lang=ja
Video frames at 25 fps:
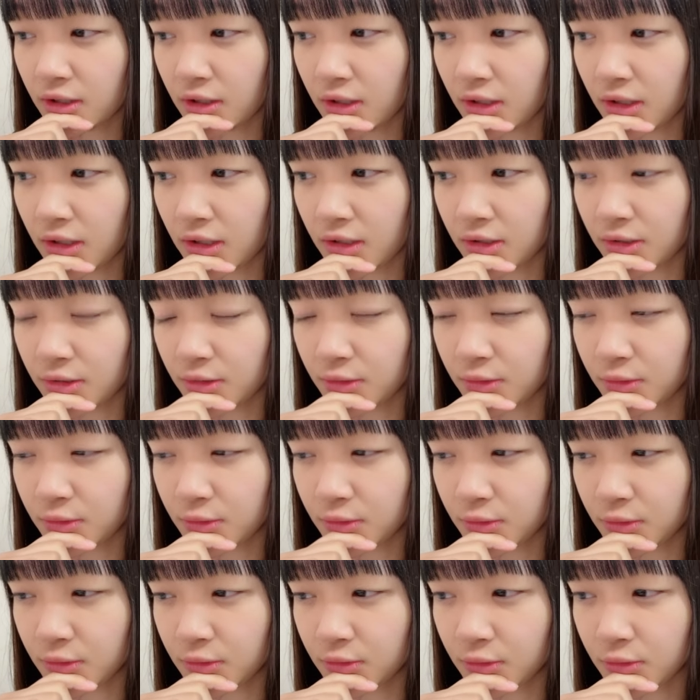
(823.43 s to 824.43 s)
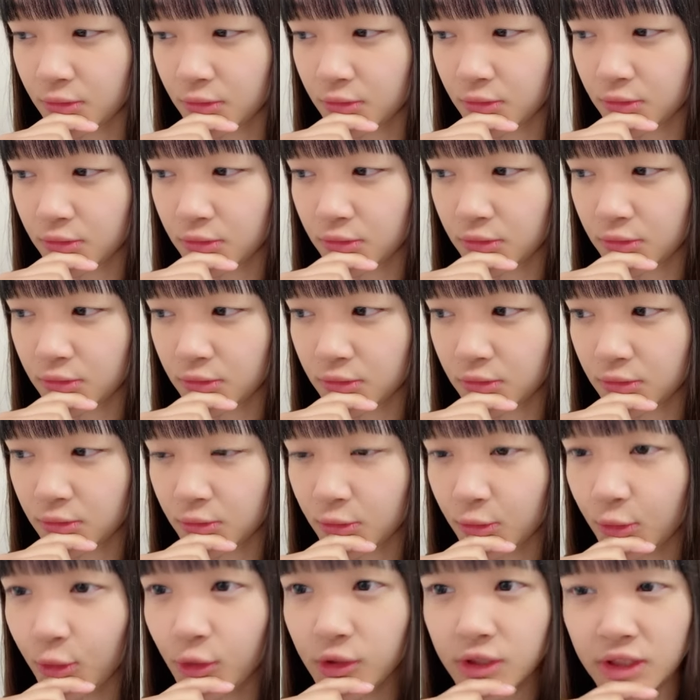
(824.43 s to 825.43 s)
あの
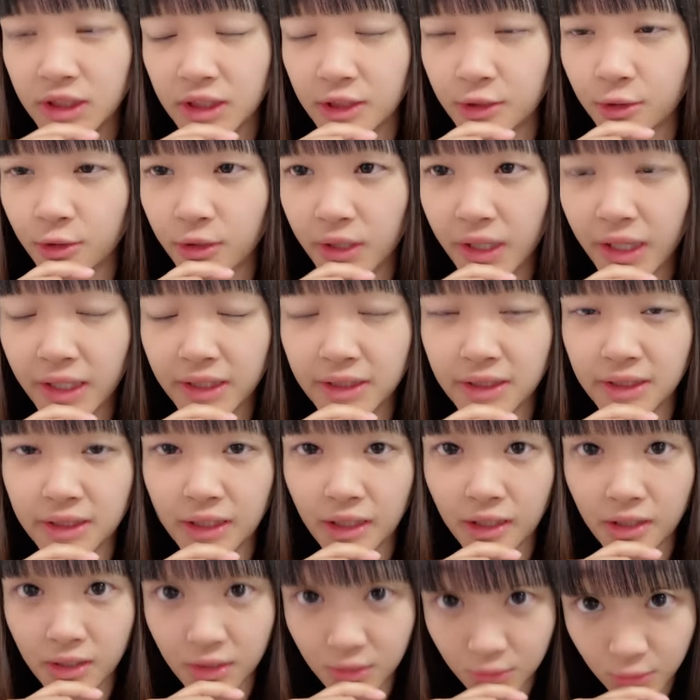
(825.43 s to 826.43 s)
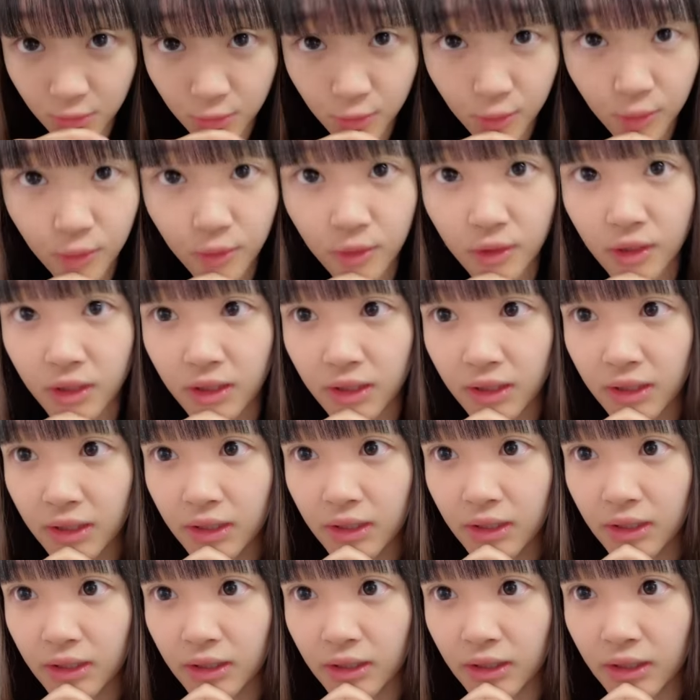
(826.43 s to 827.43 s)
星野源さんの「
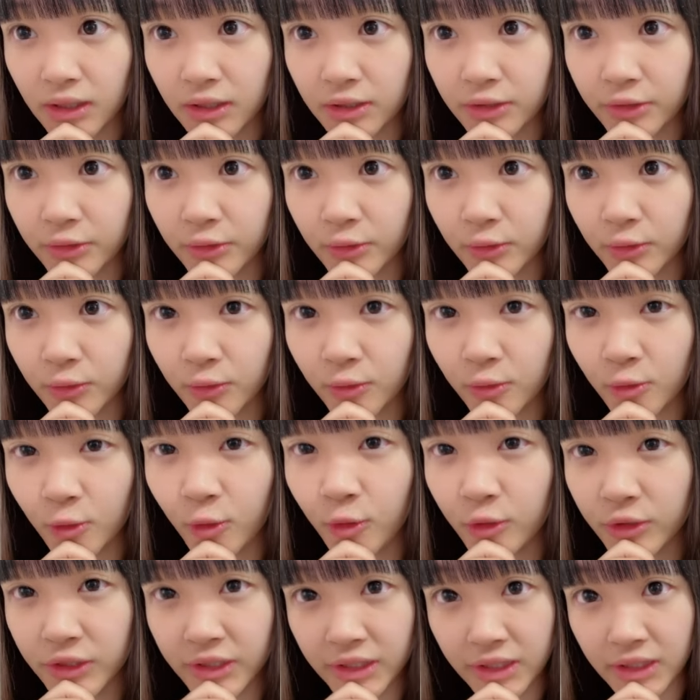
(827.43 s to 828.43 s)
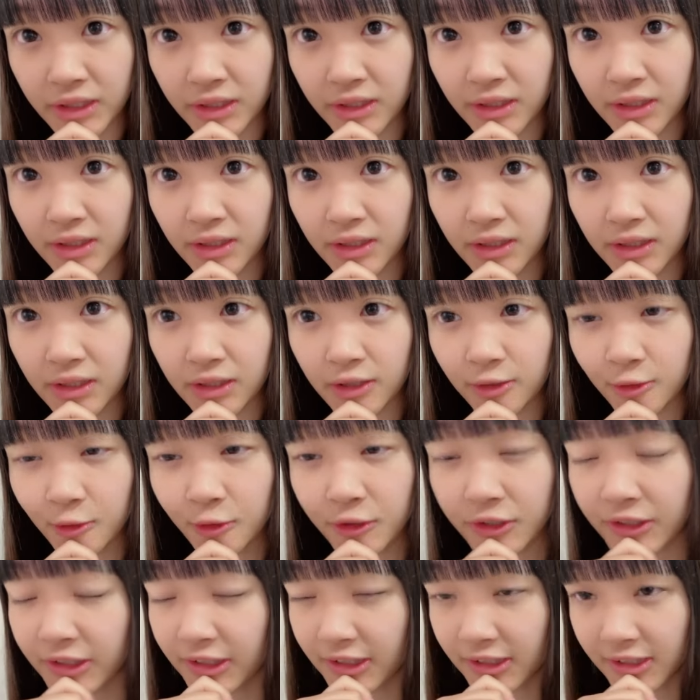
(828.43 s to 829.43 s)
あの恋」
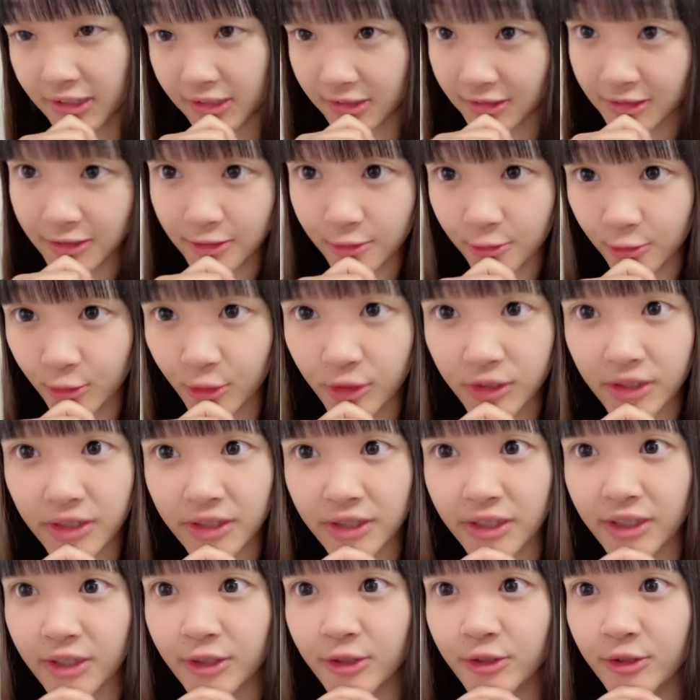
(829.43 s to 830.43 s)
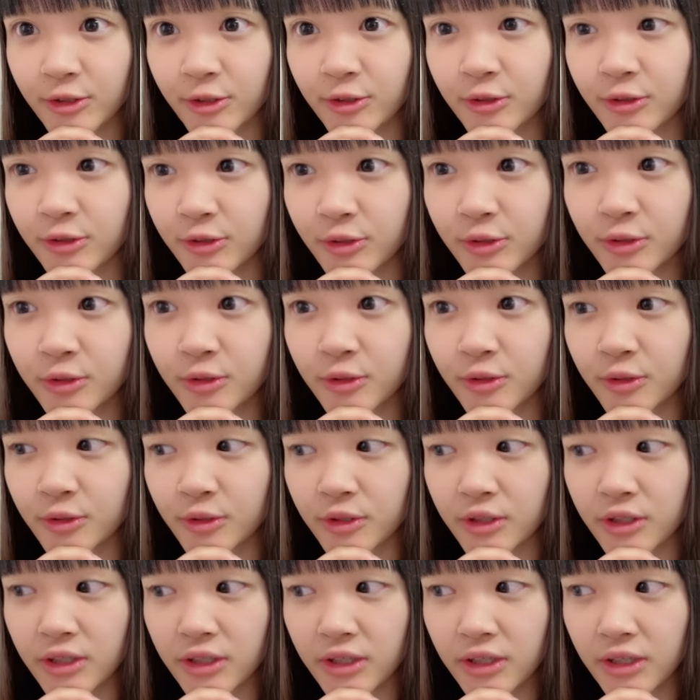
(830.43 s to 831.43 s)
恋だっけ恋っていう曲の
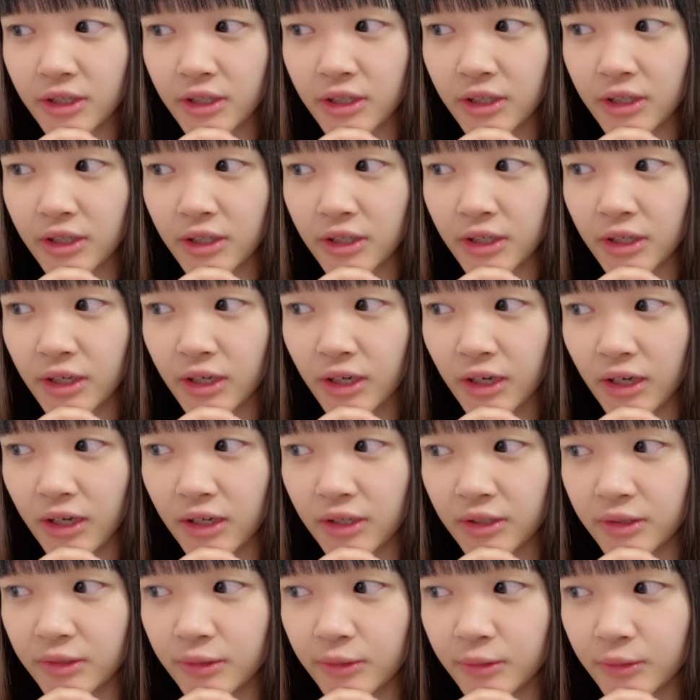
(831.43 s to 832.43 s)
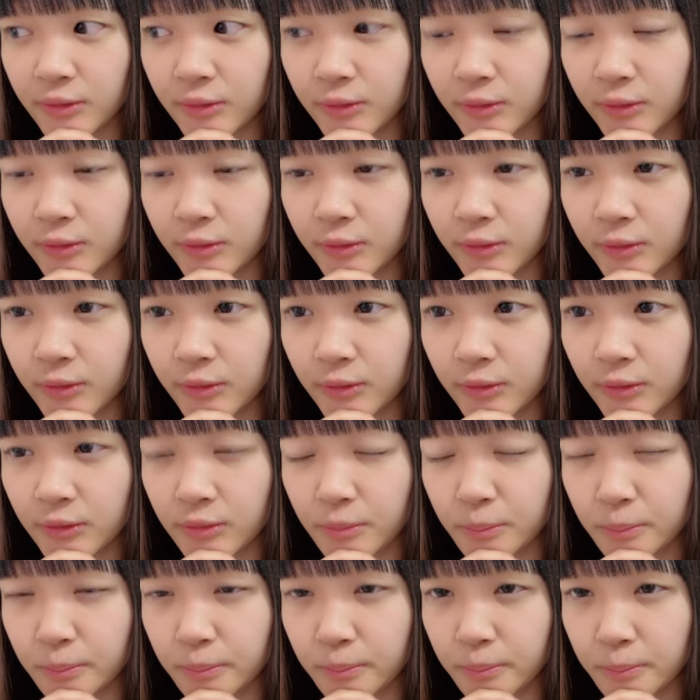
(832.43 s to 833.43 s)
あの
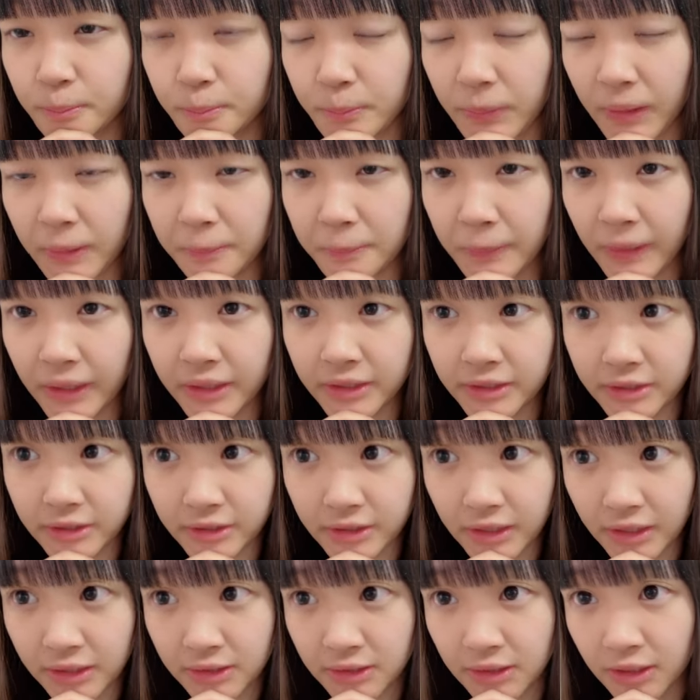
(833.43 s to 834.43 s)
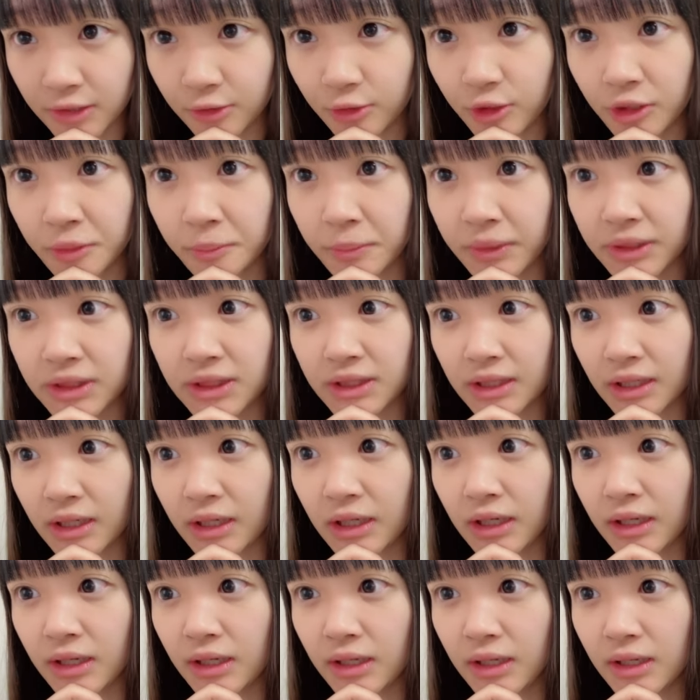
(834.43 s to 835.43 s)
ババックダンサーと言います
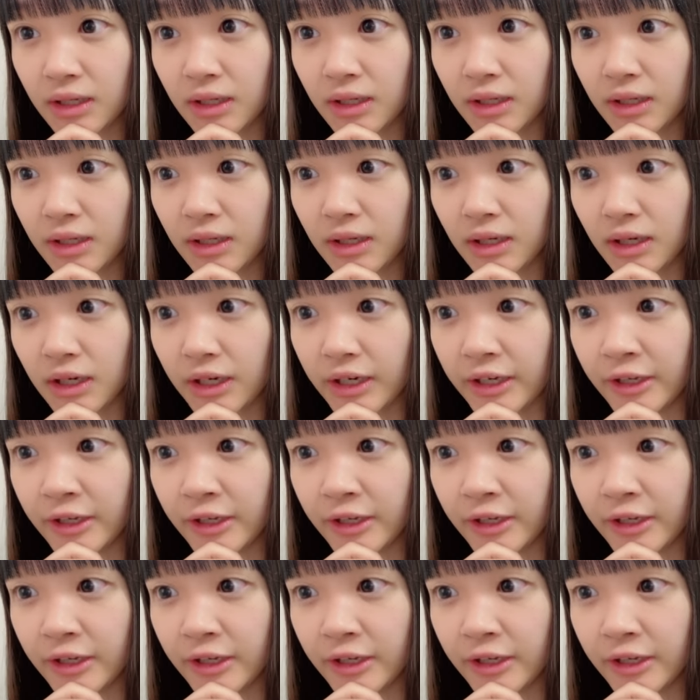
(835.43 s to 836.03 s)
かあ